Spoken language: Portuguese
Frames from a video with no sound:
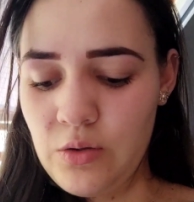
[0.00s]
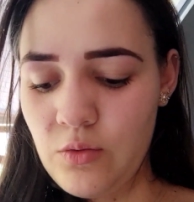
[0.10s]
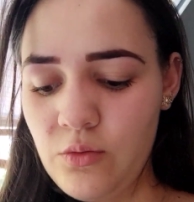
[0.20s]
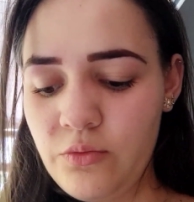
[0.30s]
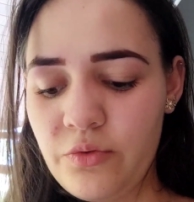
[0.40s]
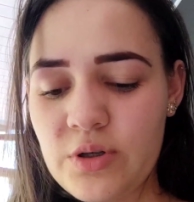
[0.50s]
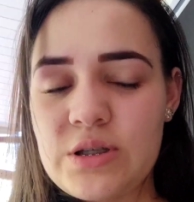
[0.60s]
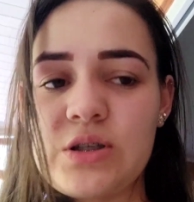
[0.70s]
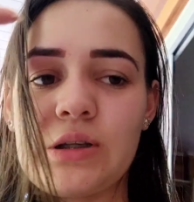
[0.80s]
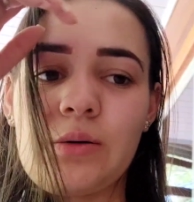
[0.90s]
Um
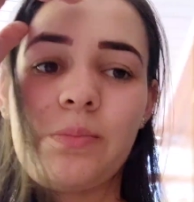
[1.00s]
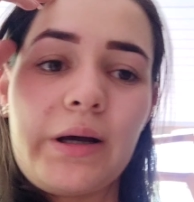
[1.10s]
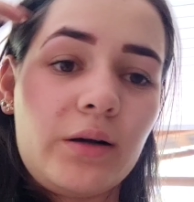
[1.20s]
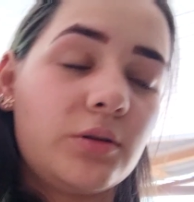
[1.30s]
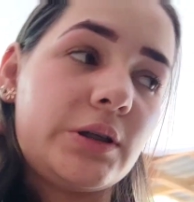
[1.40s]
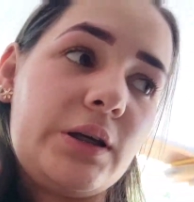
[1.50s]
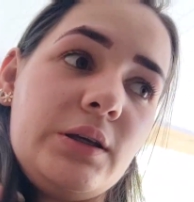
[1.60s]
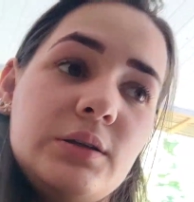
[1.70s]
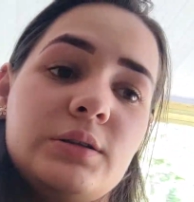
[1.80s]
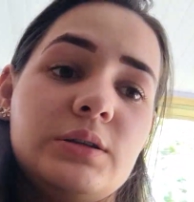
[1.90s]
fosse já tá pago,
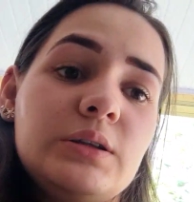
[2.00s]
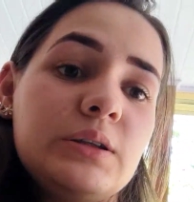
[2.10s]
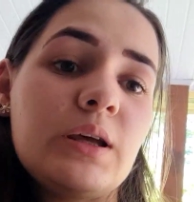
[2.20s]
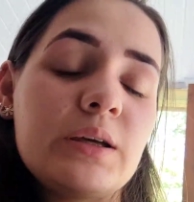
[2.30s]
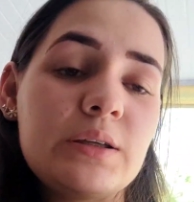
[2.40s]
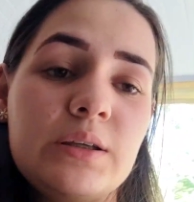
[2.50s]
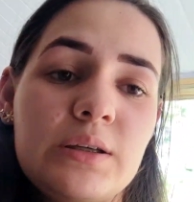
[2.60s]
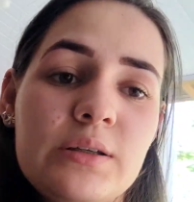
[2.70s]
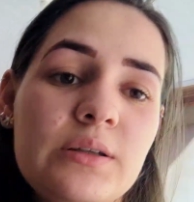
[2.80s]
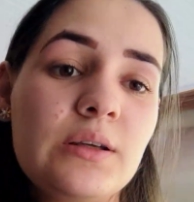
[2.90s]
né? E
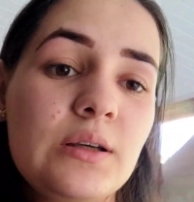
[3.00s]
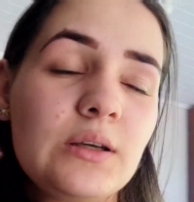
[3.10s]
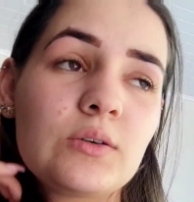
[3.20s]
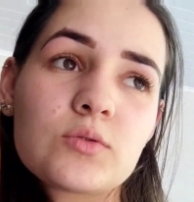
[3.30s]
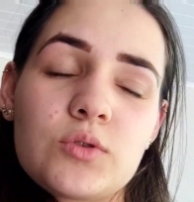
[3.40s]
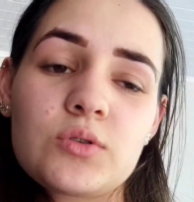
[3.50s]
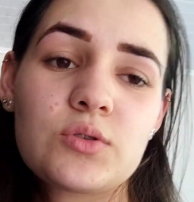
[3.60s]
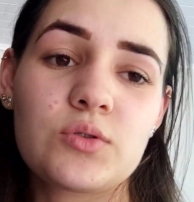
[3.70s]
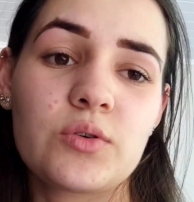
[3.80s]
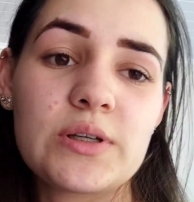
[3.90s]
daí os
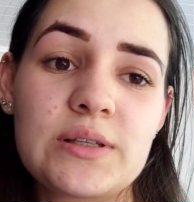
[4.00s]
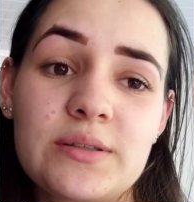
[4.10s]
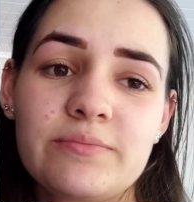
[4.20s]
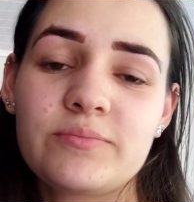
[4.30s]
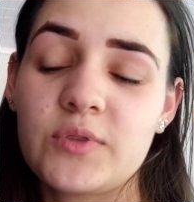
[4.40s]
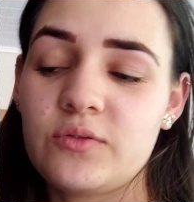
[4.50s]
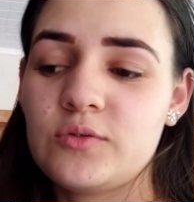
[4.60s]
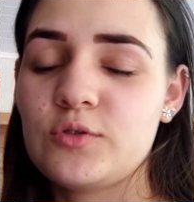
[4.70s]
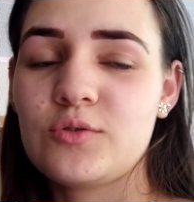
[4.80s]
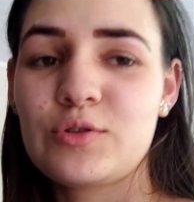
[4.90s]
outros dois eu,
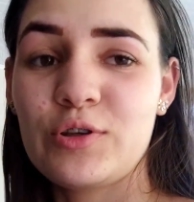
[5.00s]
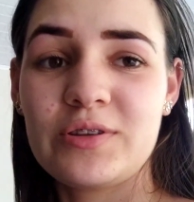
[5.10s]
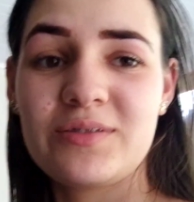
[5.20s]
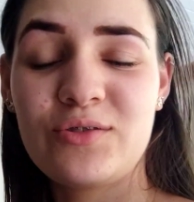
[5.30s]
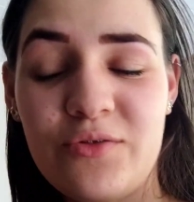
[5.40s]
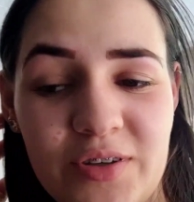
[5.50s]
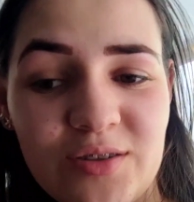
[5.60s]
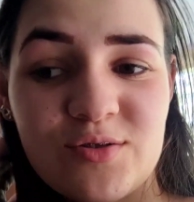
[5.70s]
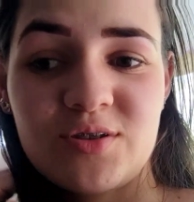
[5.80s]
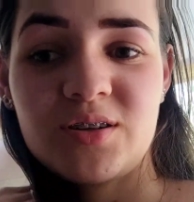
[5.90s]
eu tô
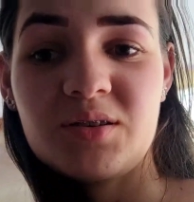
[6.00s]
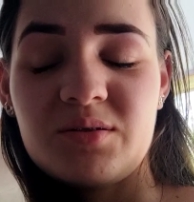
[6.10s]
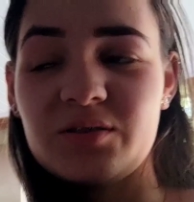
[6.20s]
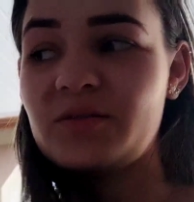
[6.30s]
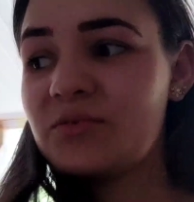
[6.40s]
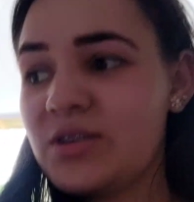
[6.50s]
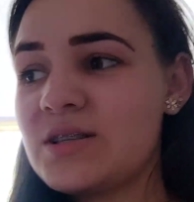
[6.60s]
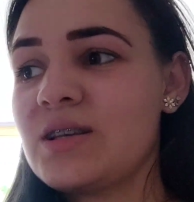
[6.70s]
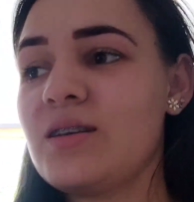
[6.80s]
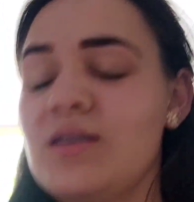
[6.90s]
vendo com o Dilegão que vão
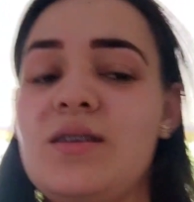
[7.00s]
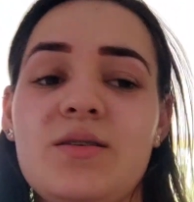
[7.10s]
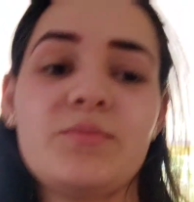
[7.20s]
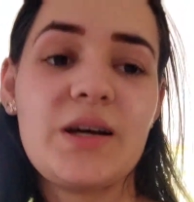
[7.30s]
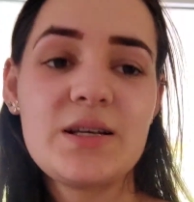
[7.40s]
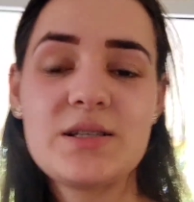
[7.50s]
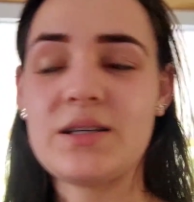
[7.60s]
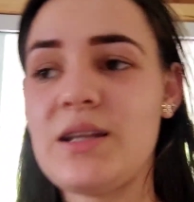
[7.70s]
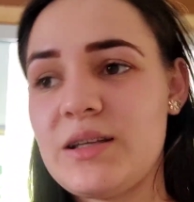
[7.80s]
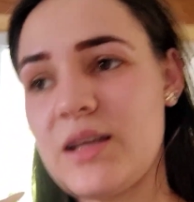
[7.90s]
fazer. Mas
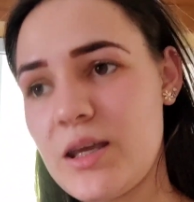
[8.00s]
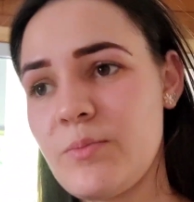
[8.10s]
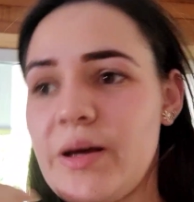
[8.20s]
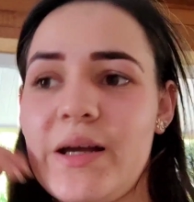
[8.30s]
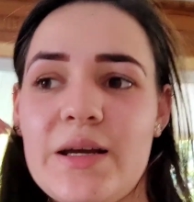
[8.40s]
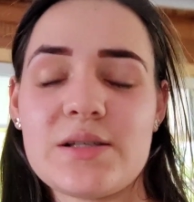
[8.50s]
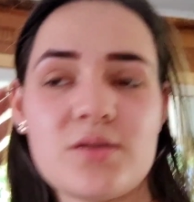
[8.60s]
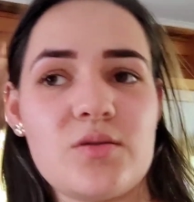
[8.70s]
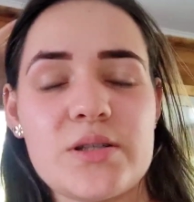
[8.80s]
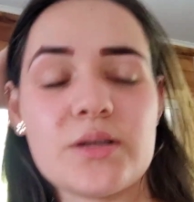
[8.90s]
que daí tem que pagar
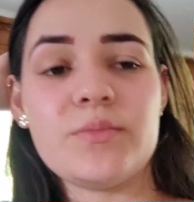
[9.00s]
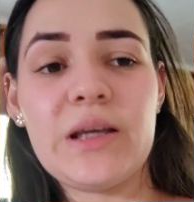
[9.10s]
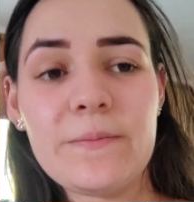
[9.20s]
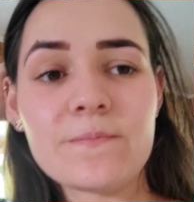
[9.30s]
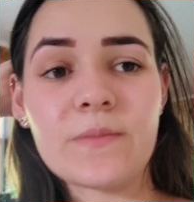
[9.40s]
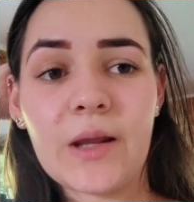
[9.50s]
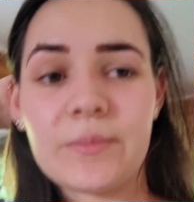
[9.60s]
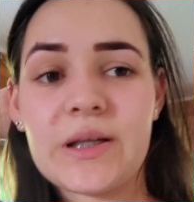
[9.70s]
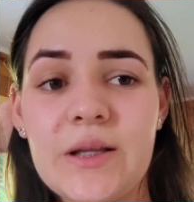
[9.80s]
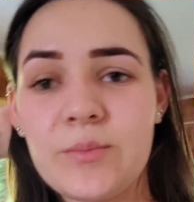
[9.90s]
esses dois também,
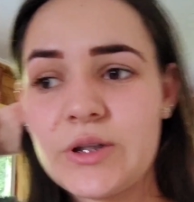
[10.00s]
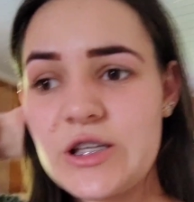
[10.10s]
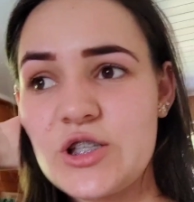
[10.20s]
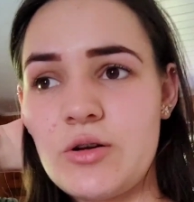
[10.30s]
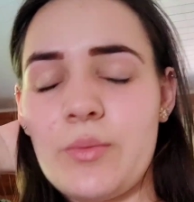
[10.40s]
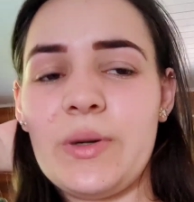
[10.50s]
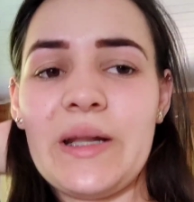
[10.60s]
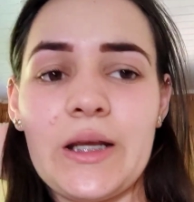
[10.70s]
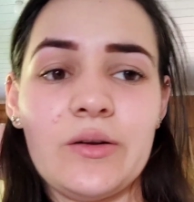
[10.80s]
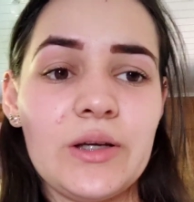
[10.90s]
pra daí poder tirar o
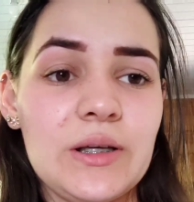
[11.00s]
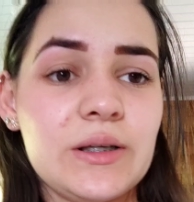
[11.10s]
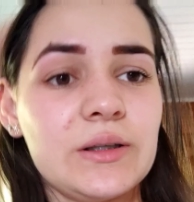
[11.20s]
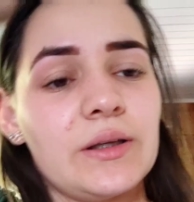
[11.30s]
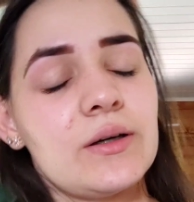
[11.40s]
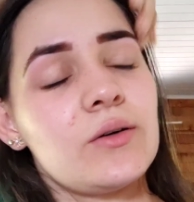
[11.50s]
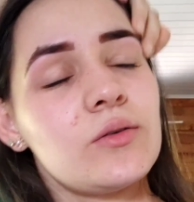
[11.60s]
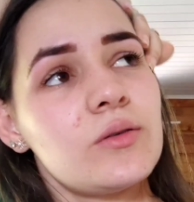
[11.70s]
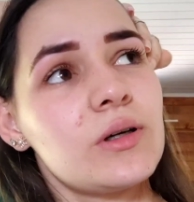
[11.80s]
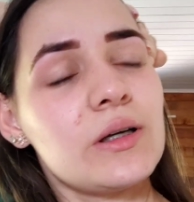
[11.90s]
aparelho.
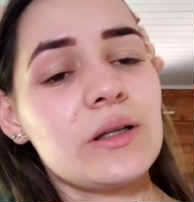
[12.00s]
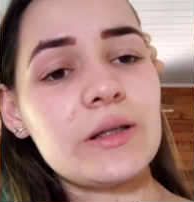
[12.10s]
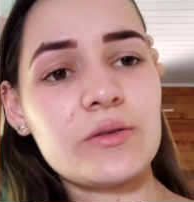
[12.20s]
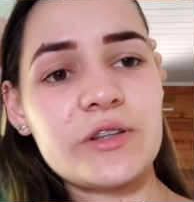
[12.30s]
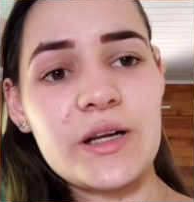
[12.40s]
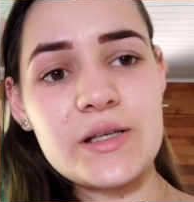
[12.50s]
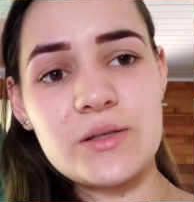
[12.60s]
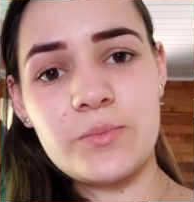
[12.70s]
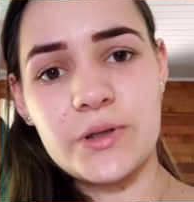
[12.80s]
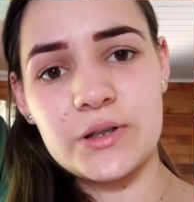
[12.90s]
Então, tenho três
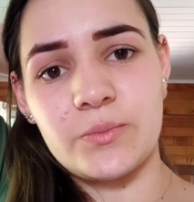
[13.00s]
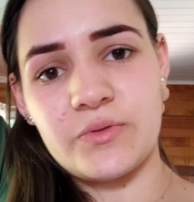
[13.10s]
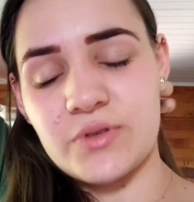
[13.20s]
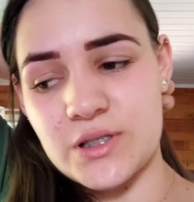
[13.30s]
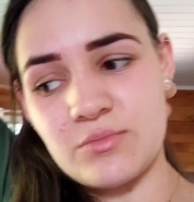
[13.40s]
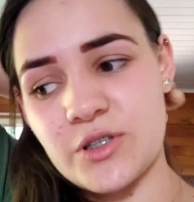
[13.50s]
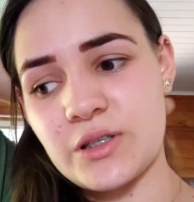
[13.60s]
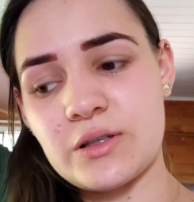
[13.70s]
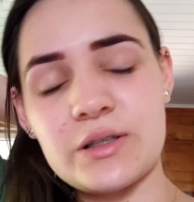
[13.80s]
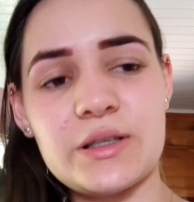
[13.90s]
implantes pra fazer
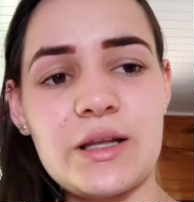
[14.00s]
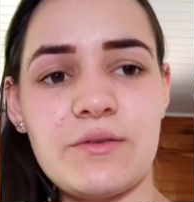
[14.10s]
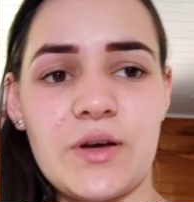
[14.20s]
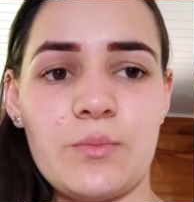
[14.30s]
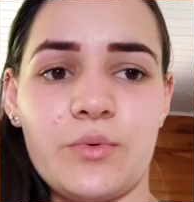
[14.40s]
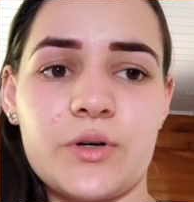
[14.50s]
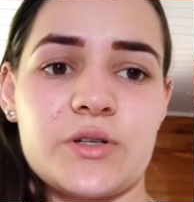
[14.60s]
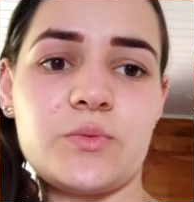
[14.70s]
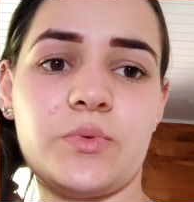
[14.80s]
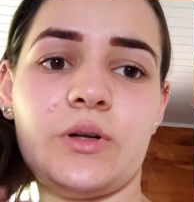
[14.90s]
amanhã, que daí ele vai pôr,
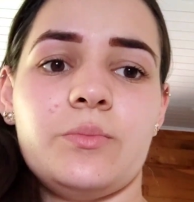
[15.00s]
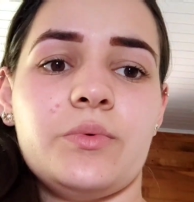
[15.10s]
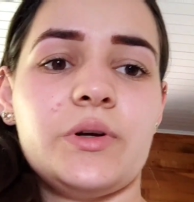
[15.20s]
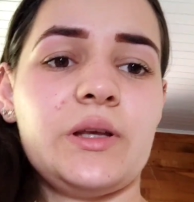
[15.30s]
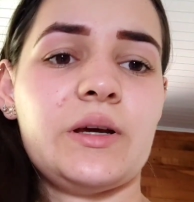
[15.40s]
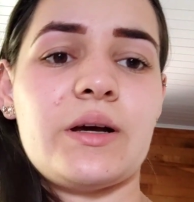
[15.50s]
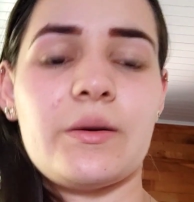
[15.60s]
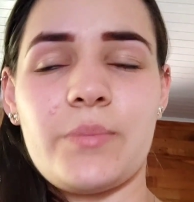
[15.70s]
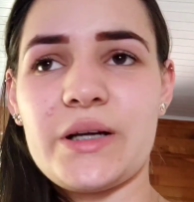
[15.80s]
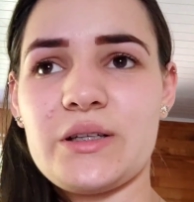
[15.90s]
tipo, ele põe
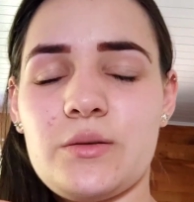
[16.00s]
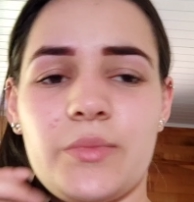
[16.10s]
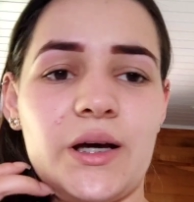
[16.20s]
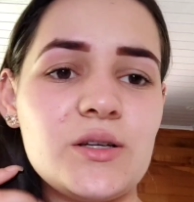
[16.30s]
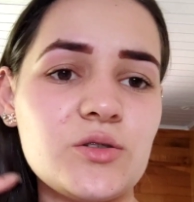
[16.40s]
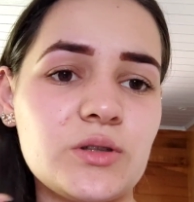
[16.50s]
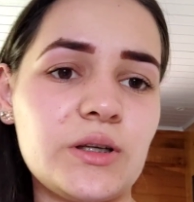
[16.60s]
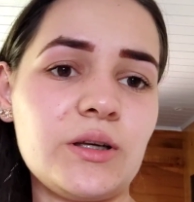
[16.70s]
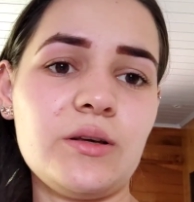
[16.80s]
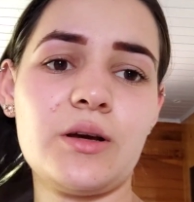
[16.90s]
a parte de baixo,
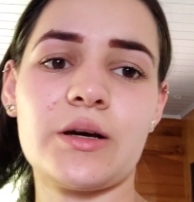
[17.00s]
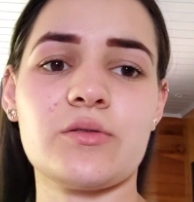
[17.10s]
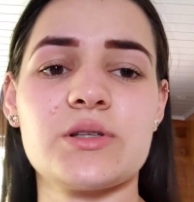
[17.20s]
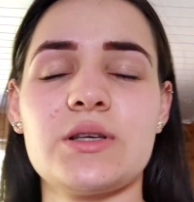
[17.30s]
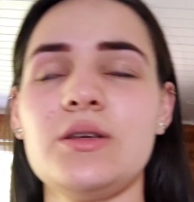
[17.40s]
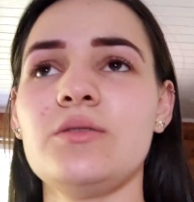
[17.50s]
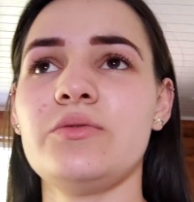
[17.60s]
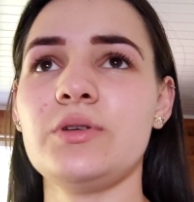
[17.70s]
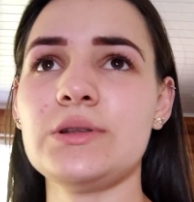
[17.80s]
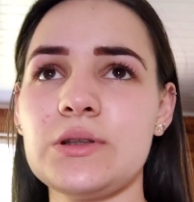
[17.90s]
né? A rosquinha
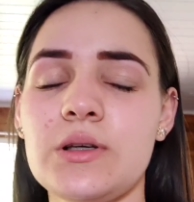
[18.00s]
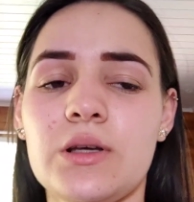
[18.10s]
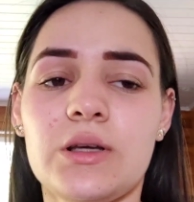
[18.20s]
fosse.